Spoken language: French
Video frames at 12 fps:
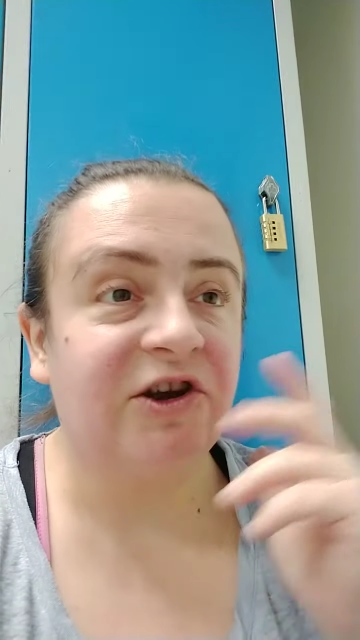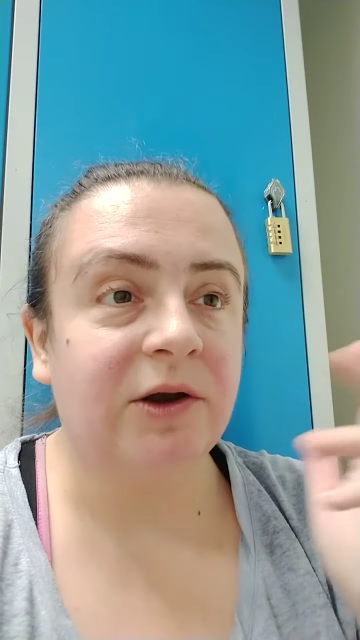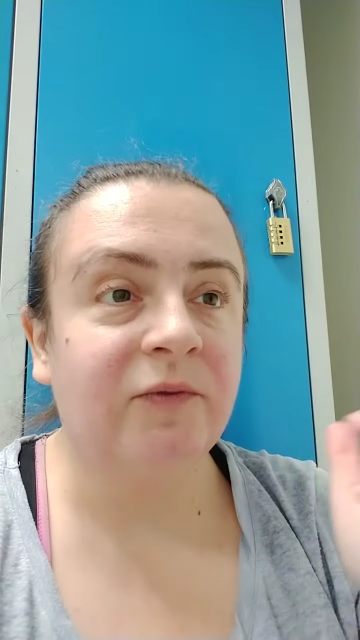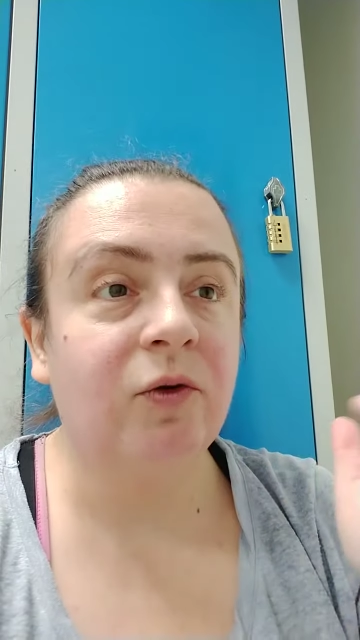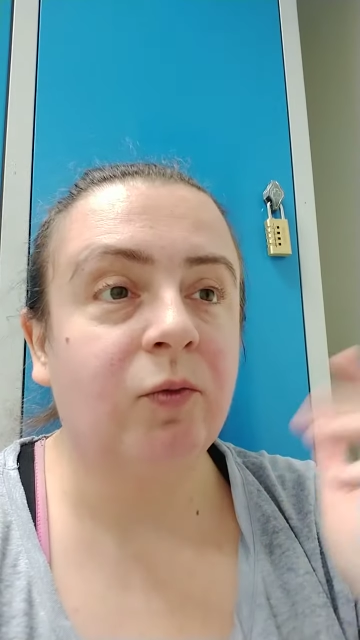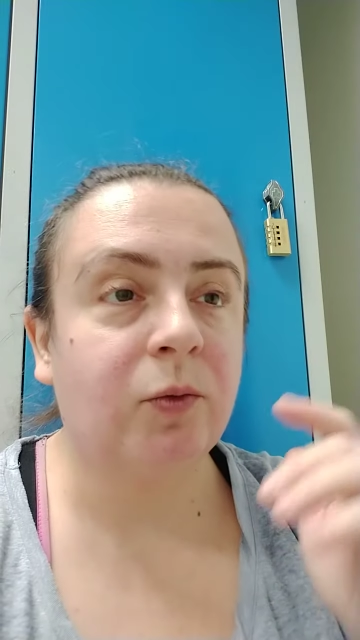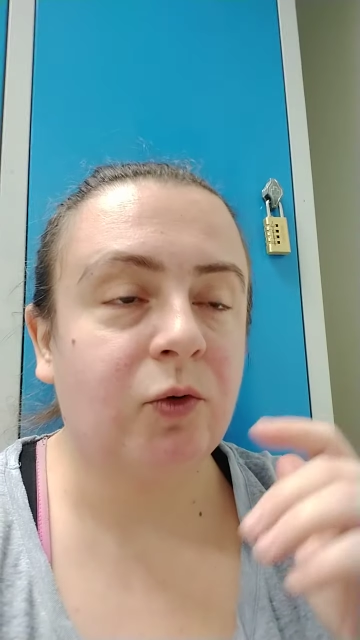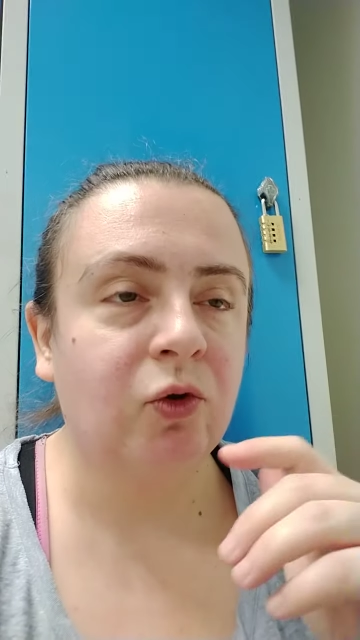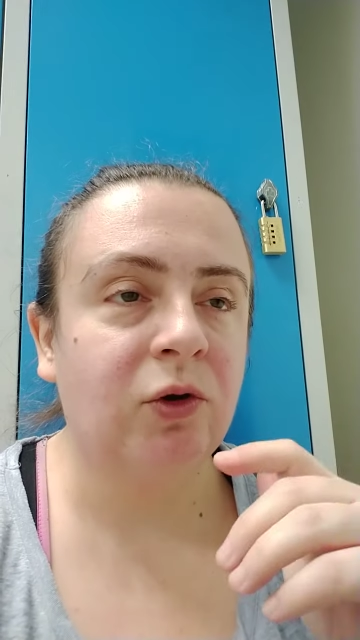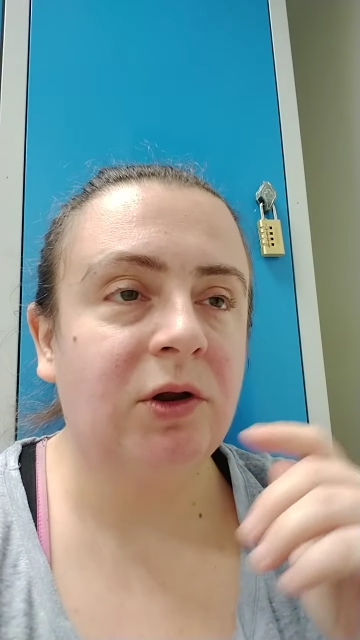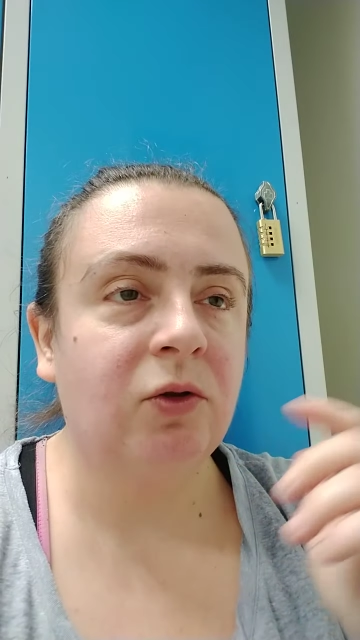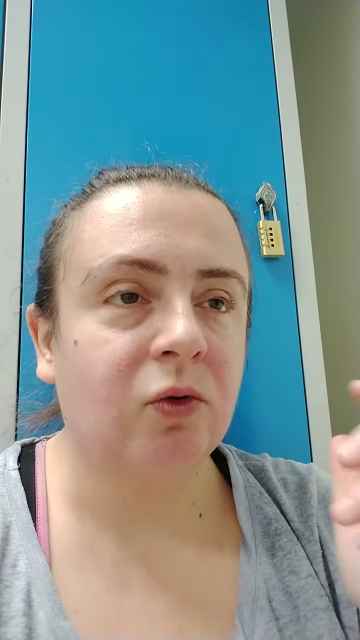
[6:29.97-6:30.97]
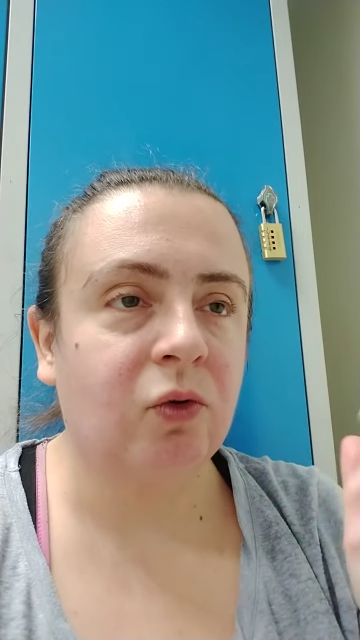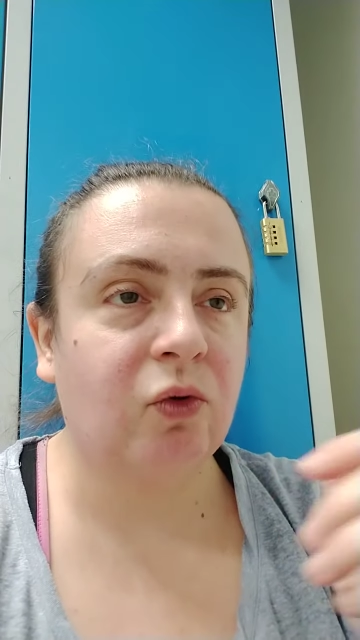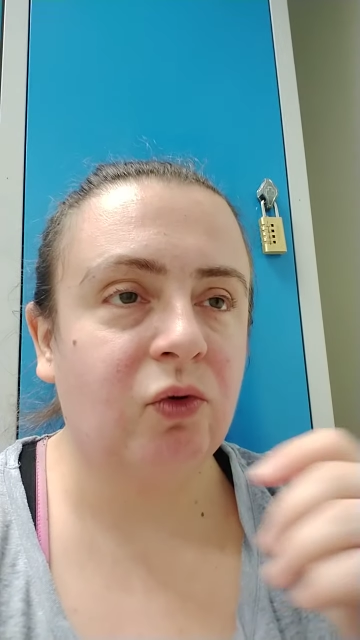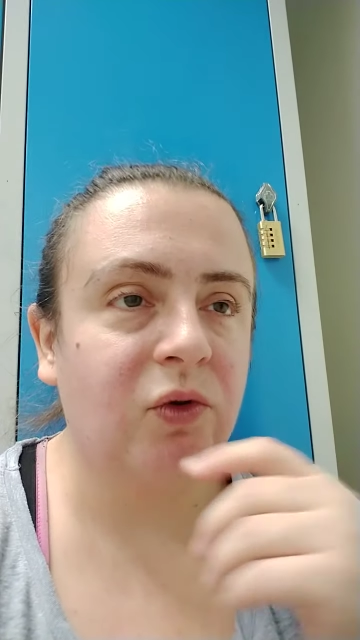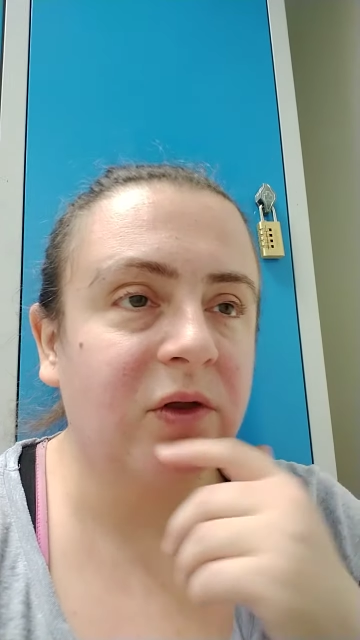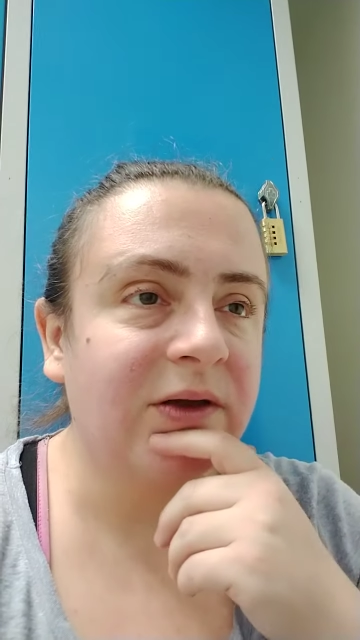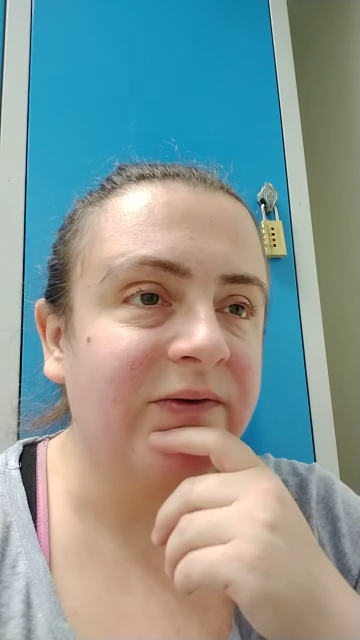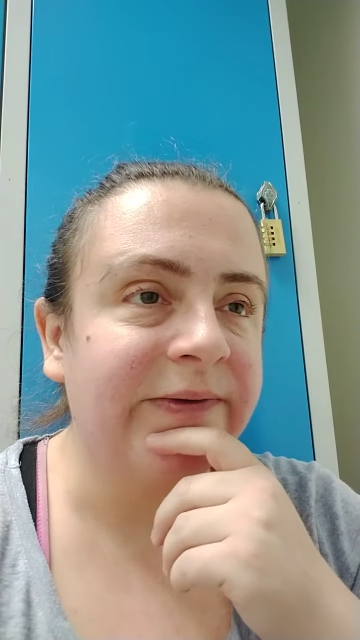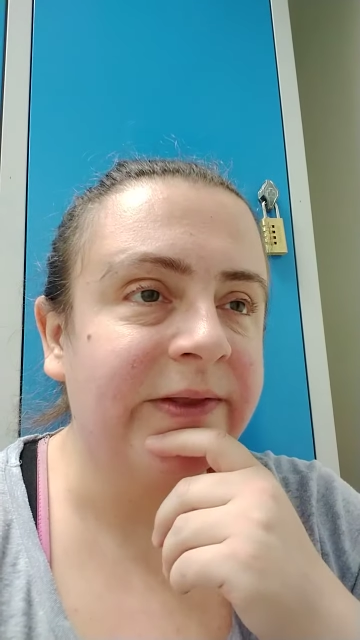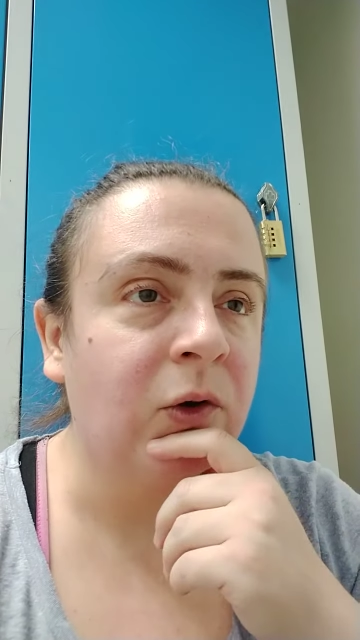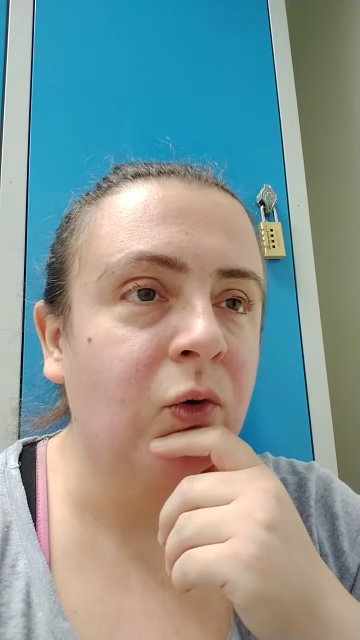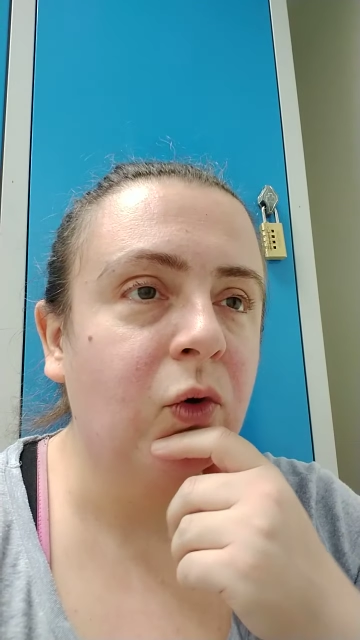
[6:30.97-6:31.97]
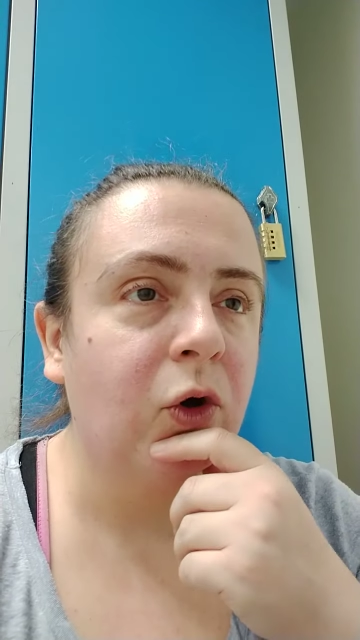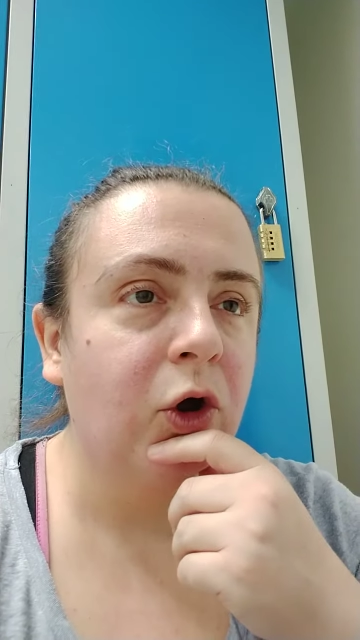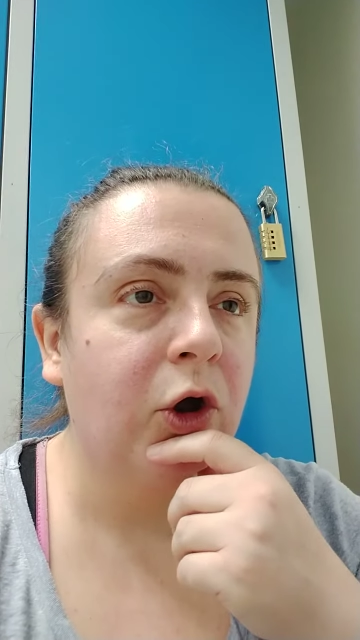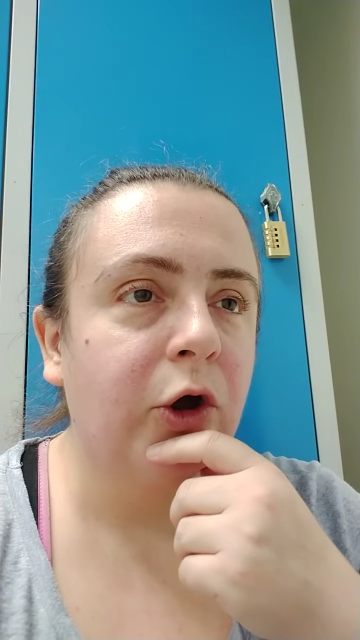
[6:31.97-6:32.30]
j'ai vu à un moment donné dans une de ses vidéos